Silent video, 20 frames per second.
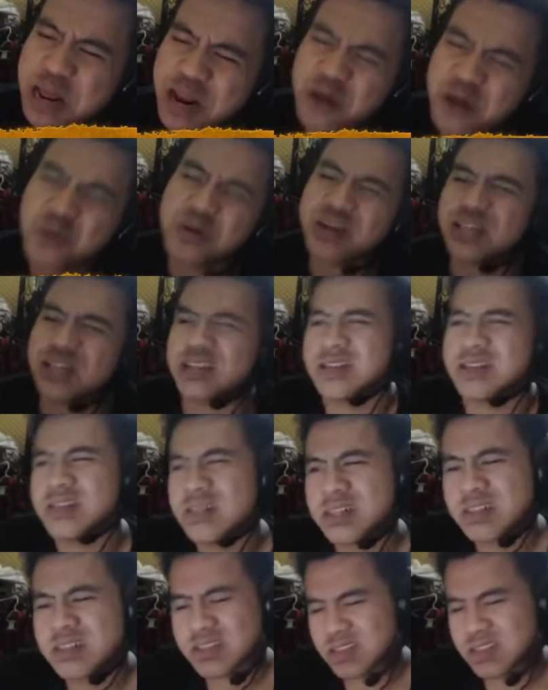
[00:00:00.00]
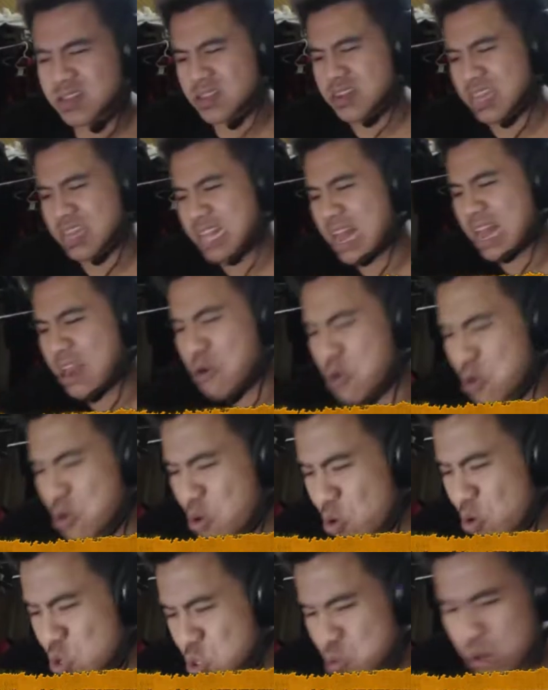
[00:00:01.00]
đến lúc người ta người ta lại còn
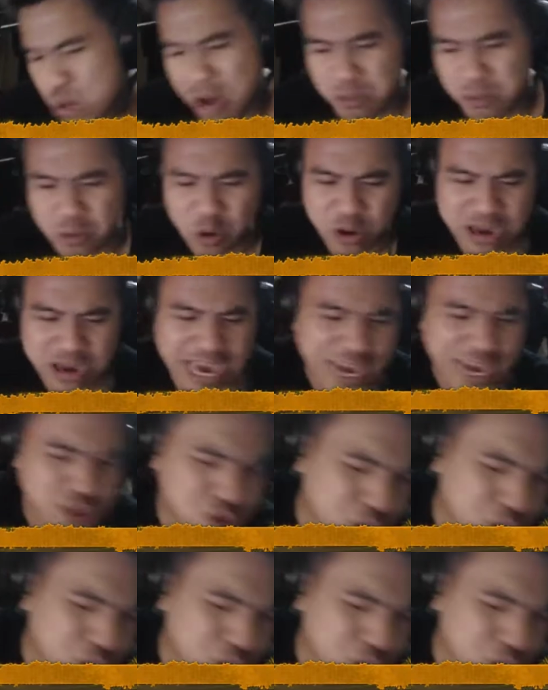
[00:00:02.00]
ngồi chủ động ngồi kể